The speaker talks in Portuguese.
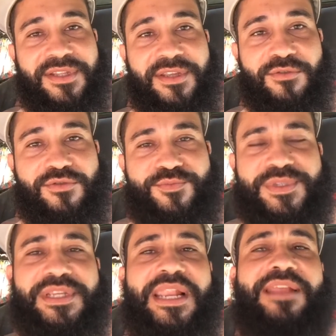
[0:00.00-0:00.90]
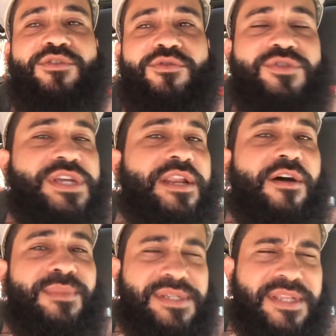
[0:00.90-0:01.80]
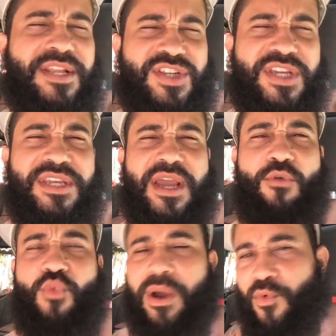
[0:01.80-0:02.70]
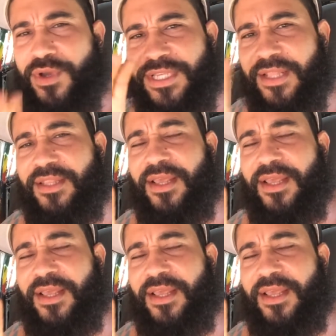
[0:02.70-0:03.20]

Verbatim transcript: de Deus. Não precisa ler todo dia, não, mas se dedique a alguma coisa